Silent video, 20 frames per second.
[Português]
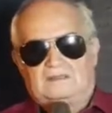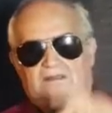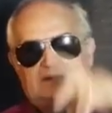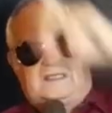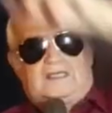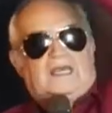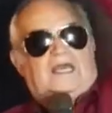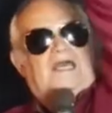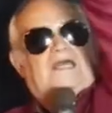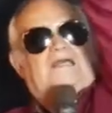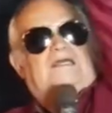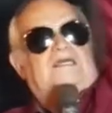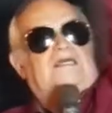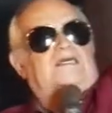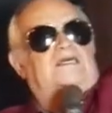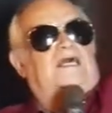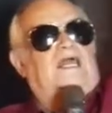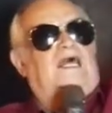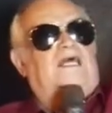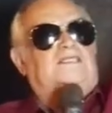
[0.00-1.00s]
que é
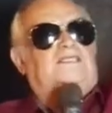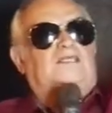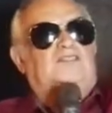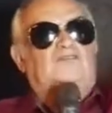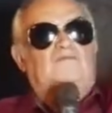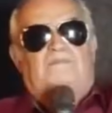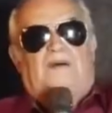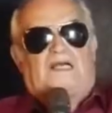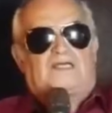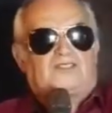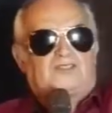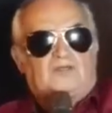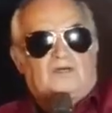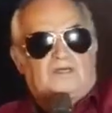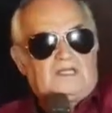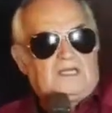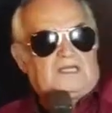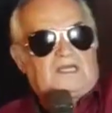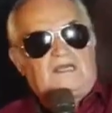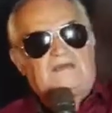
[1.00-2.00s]
igreja do
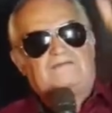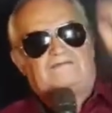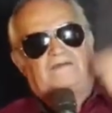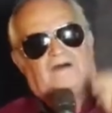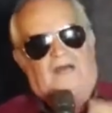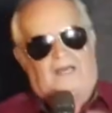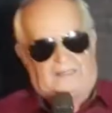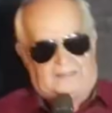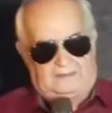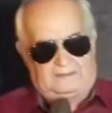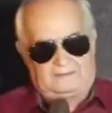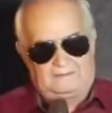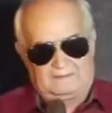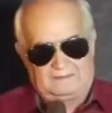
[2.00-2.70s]
pastor, ninguém vai.